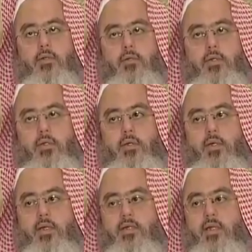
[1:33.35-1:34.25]
شعر
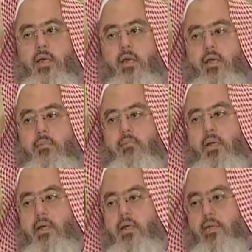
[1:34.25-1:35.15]
لنزار
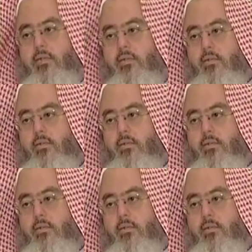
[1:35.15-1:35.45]
القباني